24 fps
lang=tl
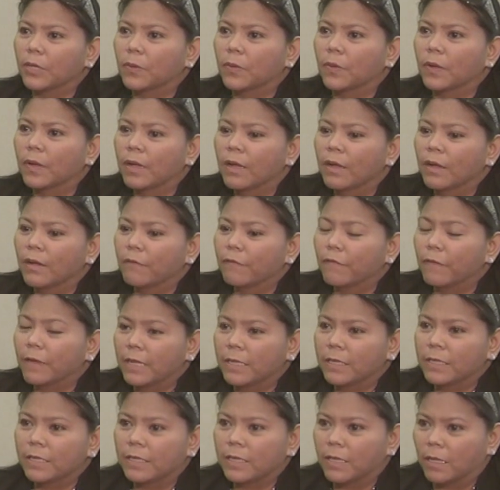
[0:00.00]
yung
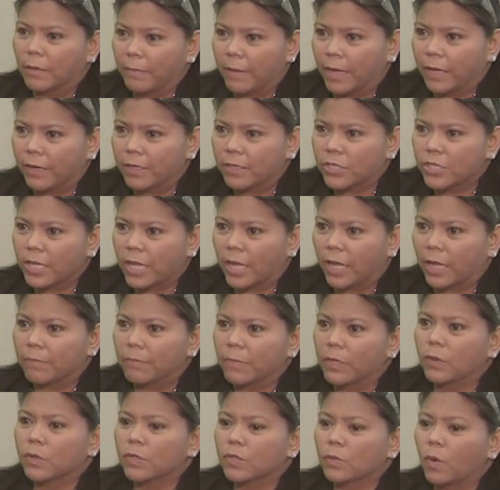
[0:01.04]
validity ng marriage nga
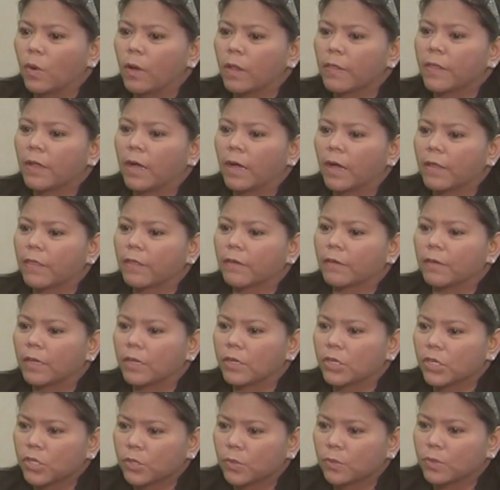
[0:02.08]
because all the other
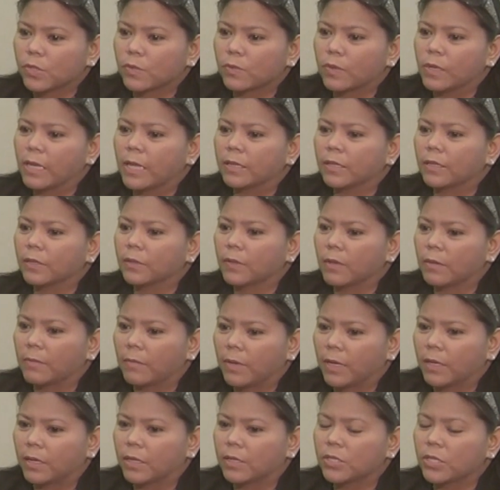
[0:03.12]
issues relating to the
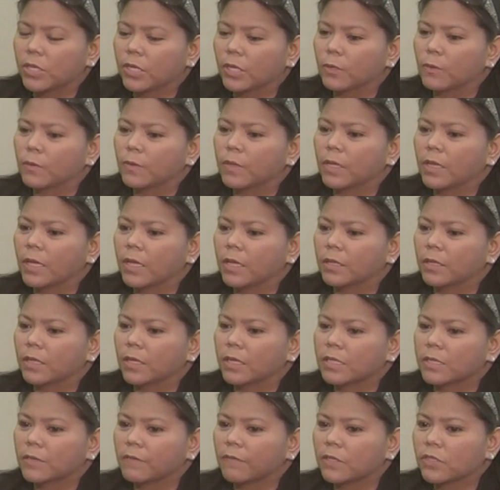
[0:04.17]
marriage including
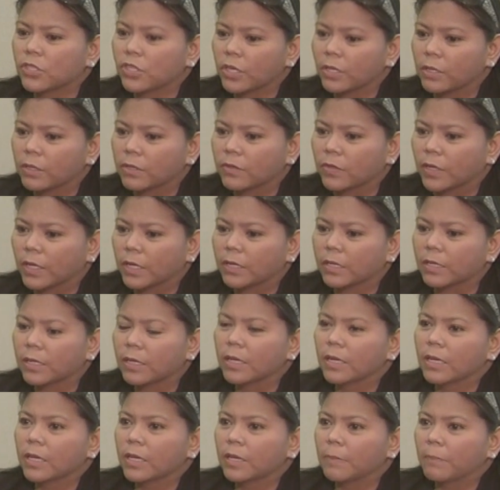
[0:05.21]
interest of the children,
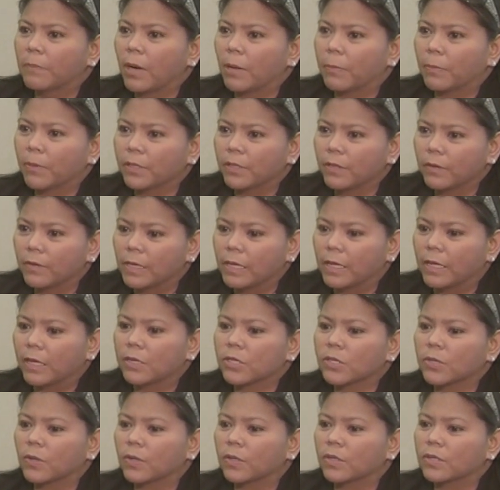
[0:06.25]
property
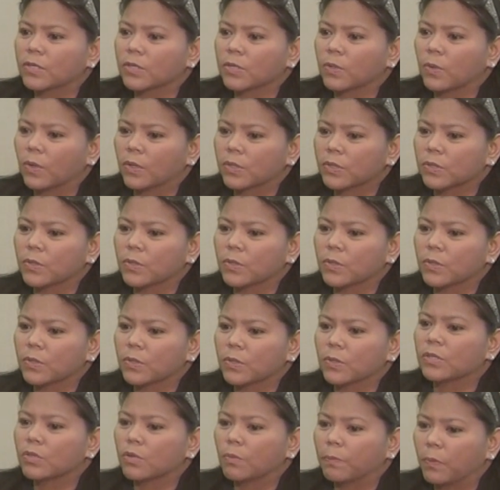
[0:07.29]
relations, custody,
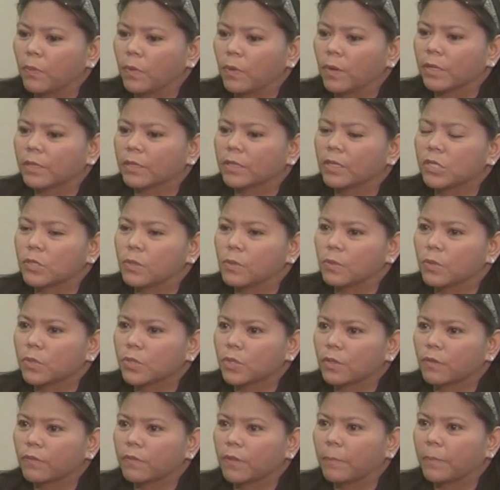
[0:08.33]
support,
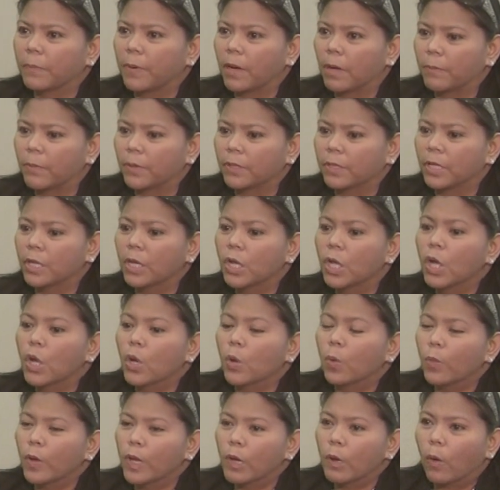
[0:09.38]
dissolution of the property
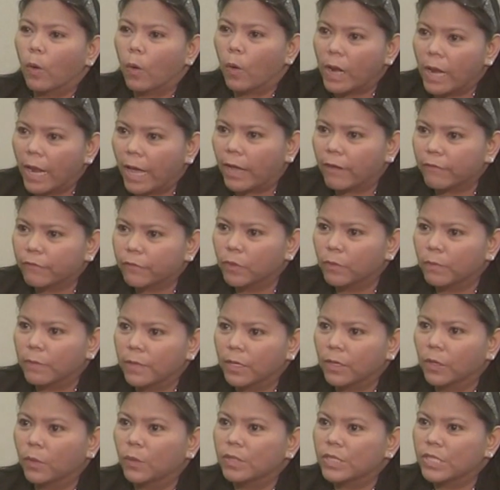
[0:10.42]
will all have to
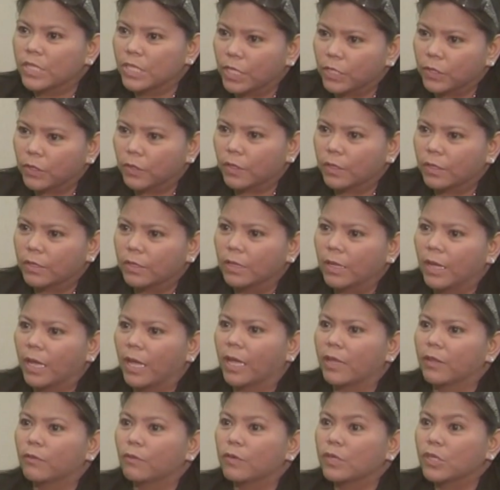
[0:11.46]
be considered
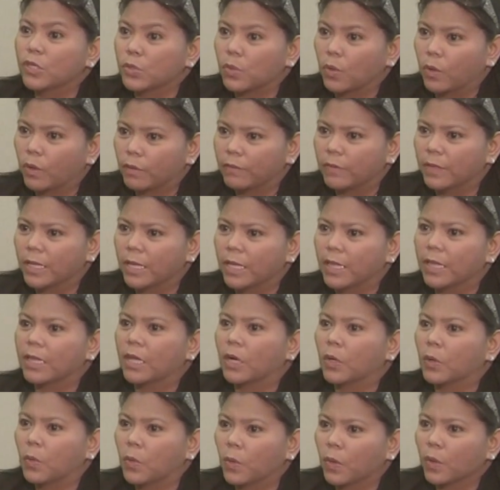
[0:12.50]
and resolved in the
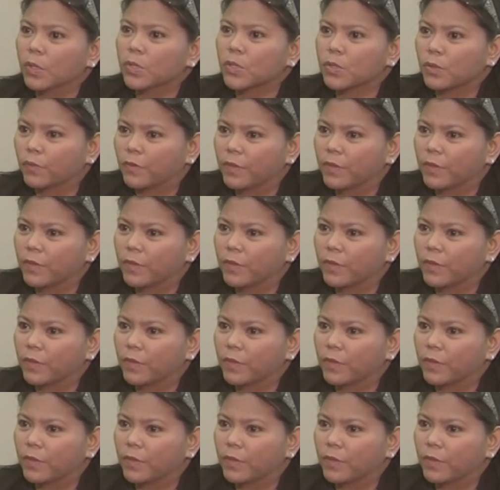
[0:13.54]
course of